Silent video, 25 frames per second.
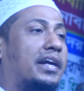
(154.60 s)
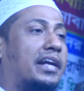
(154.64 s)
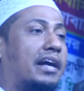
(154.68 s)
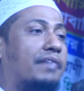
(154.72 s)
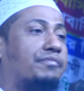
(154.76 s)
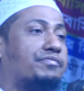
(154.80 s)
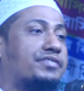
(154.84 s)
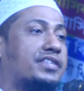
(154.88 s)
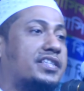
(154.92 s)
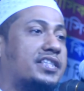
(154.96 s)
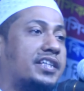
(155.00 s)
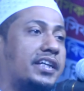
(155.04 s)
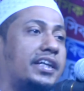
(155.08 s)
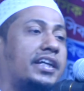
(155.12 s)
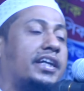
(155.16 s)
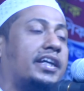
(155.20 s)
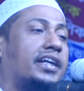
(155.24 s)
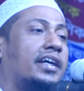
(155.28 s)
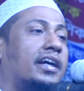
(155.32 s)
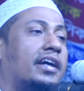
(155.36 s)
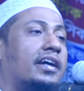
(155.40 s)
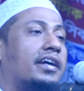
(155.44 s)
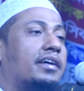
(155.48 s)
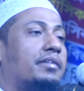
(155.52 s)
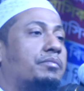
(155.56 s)
নাফসি
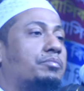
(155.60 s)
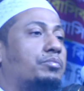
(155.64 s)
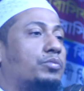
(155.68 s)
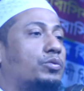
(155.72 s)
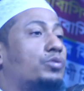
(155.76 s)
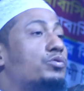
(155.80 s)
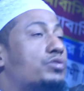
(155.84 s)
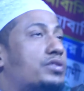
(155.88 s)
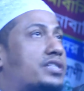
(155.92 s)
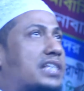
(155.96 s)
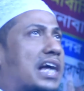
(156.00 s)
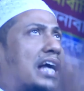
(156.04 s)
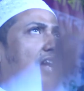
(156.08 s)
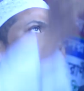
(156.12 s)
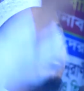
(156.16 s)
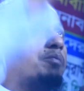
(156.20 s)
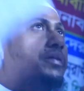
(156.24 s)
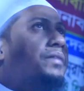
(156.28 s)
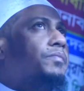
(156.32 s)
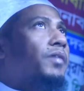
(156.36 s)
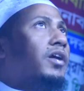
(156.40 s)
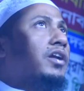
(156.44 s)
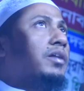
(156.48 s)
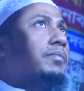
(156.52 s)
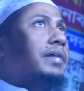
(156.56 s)

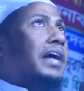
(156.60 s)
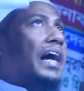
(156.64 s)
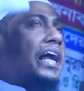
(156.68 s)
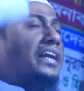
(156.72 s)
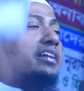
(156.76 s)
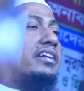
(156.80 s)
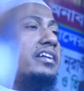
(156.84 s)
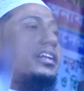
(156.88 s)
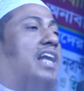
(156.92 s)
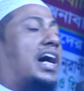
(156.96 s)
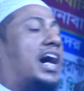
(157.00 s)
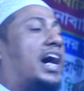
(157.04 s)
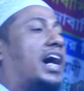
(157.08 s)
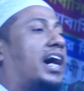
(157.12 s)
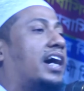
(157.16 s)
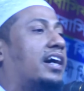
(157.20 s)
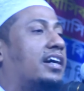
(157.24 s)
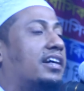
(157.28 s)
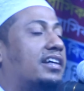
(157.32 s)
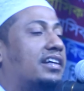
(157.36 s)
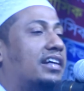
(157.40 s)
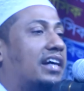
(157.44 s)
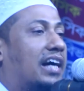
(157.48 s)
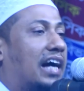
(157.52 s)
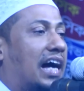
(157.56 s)
নবী বলবে আল্লাহ
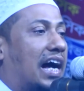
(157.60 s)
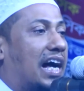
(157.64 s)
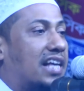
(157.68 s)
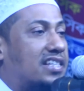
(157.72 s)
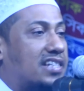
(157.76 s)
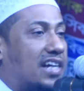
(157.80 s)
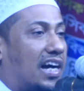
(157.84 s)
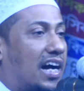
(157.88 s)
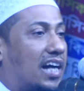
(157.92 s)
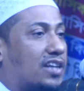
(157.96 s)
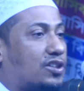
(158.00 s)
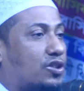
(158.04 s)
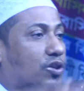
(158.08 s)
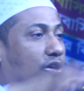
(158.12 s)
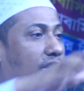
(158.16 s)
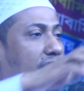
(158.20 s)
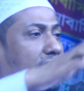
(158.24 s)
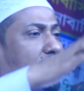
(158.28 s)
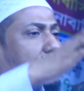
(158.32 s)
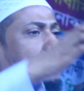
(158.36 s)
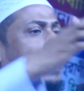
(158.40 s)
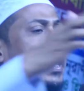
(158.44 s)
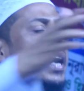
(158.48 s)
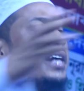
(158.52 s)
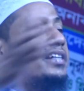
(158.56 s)
আজ
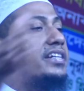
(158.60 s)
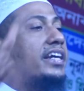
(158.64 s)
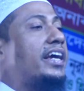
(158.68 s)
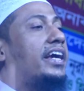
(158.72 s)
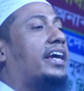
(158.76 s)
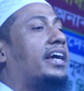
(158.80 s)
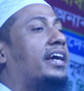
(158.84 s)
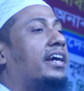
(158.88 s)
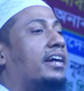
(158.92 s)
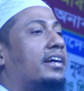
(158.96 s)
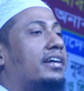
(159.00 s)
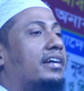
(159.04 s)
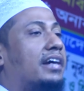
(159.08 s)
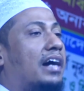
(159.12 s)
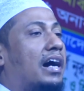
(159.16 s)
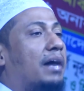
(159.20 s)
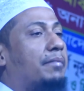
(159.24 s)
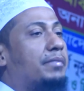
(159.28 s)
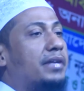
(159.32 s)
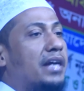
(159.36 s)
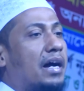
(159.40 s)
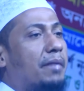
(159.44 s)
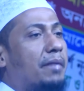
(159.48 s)
মাঠে আমি